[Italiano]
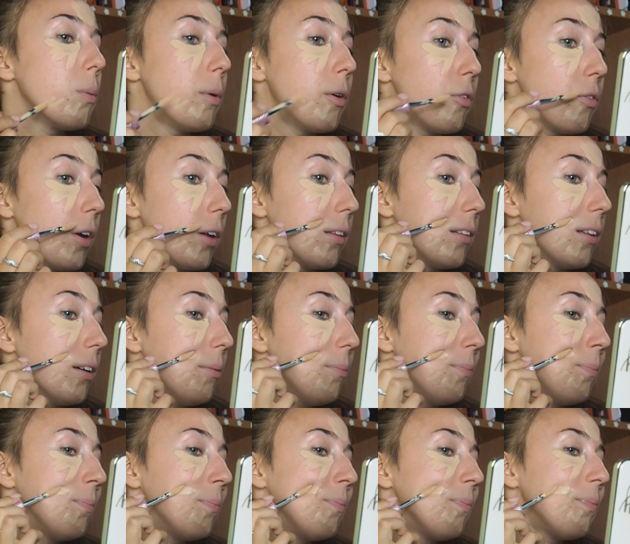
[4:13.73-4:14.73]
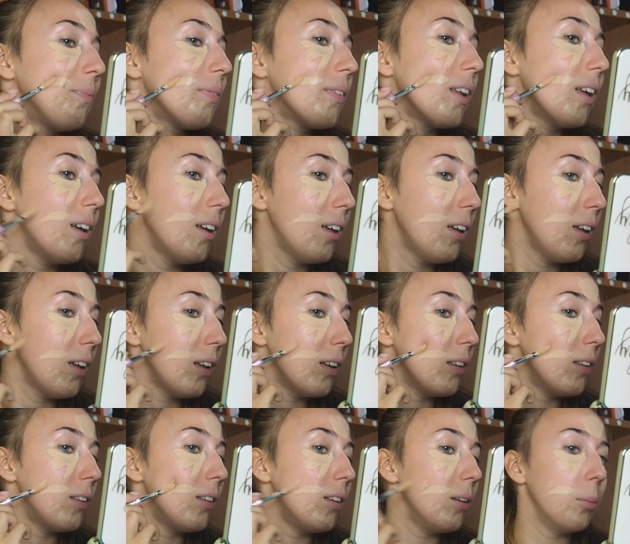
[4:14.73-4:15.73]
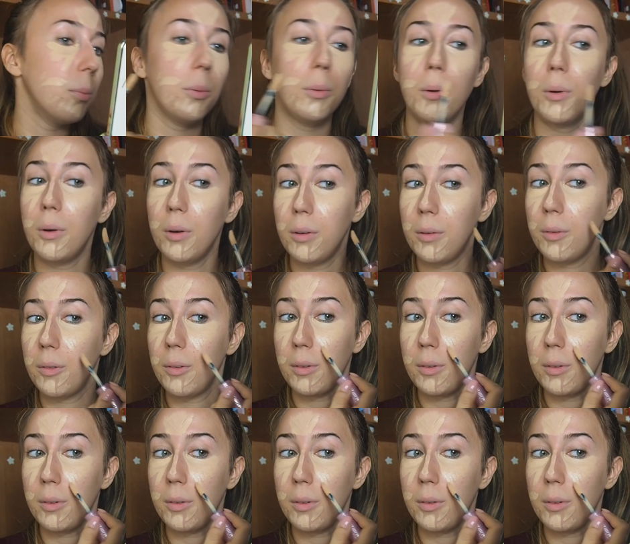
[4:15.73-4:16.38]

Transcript: perfetta tipo